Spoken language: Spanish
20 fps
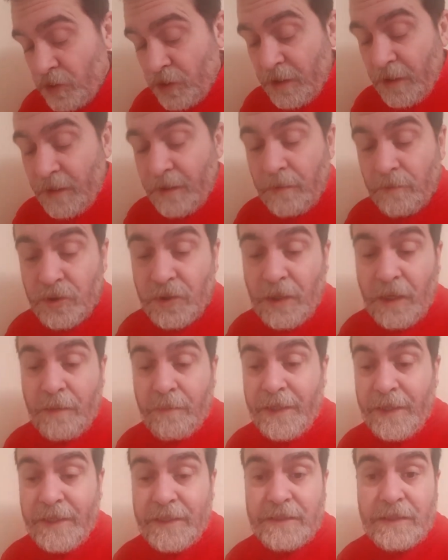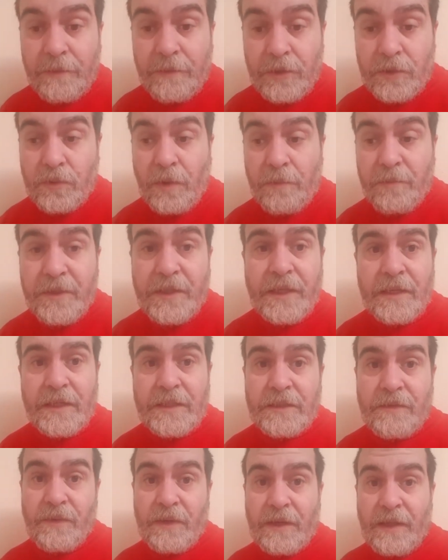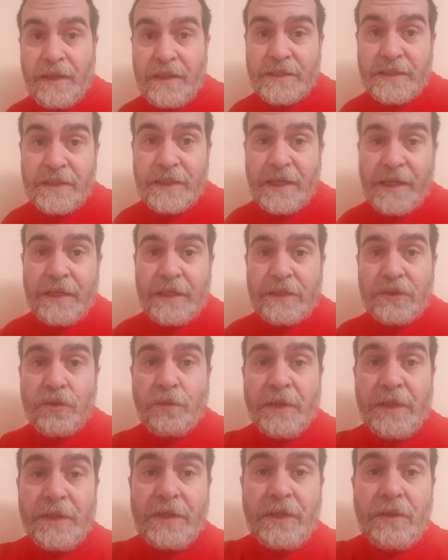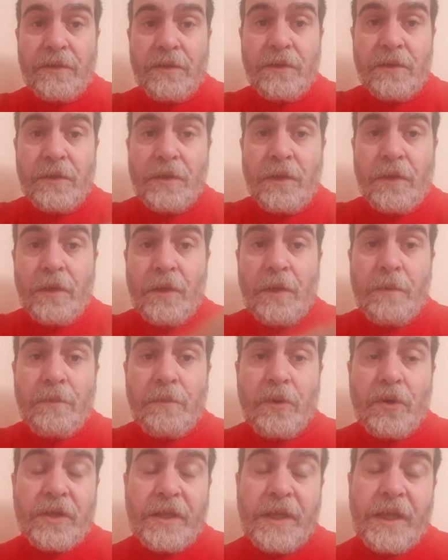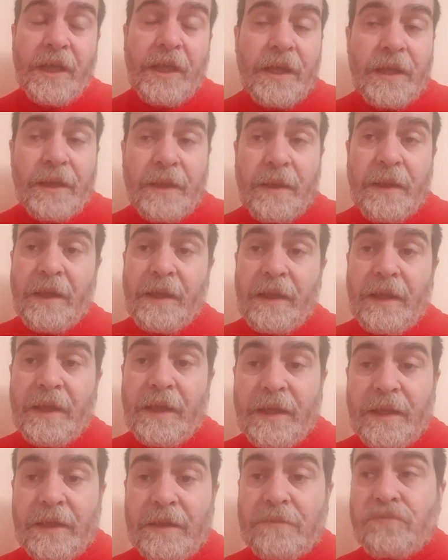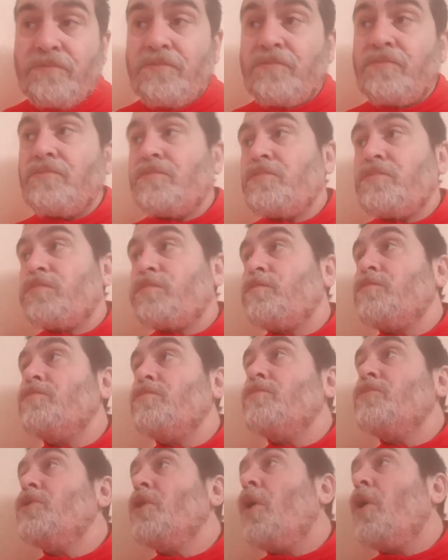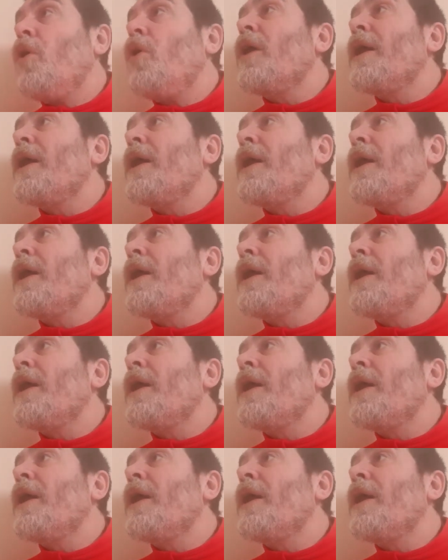entendemos que Alemania está virtualmente clasificada si gana su partido, porque eh, no